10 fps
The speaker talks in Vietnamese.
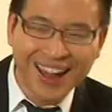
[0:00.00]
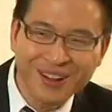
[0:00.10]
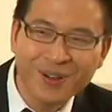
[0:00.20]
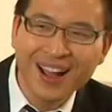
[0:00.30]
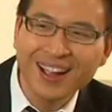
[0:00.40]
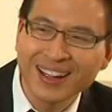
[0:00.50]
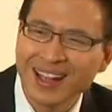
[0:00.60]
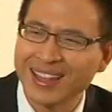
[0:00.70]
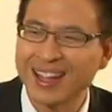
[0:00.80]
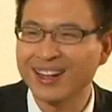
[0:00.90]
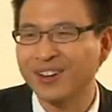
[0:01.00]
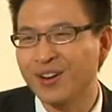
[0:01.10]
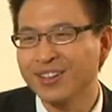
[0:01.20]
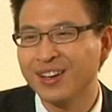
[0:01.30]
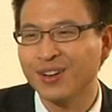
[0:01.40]
Hay quá, vậy là
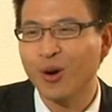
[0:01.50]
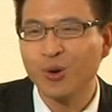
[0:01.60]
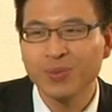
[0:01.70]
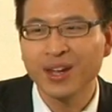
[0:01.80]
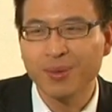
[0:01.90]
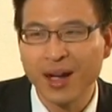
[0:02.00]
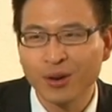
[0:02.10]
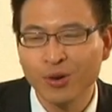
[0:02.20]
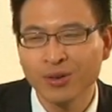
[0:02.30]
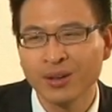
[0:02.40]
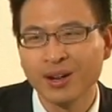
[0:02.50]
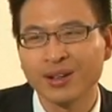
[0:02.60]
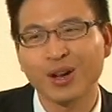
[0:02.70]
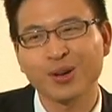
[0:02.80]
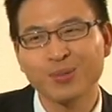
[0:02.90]
con với vợ con cùng đi nghỉ mát luôn
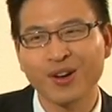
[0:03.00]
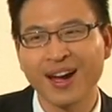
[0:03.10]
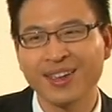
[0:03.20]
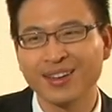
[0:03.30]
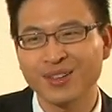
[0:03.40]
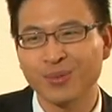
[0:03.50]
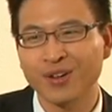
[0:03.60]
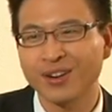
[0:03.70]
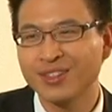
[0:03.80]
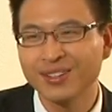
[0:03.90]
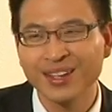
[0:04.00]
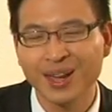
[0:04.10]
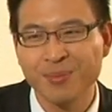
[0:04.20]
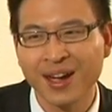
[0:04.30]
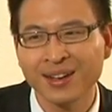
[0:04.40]
Lâu lắm rồi hai vợ chồng con chưa đi
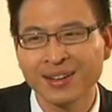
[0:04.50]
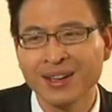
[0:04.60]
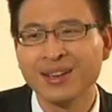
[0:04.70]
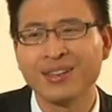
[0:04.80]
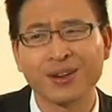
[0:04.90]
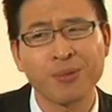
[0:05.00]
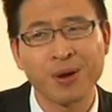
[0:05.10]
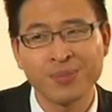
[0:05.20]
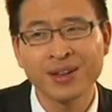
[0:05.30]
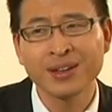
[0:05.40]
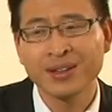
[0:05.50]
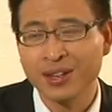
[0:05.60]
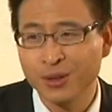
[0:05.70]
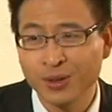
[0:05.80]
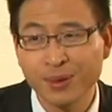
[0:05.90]
nghỉ mát Giờ con mà biết,
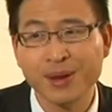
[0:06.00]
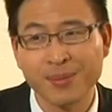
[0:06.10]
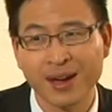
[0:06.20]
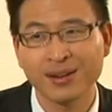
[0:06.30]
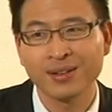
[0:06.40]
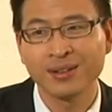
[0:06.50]
chắc vui lắm nha mẹ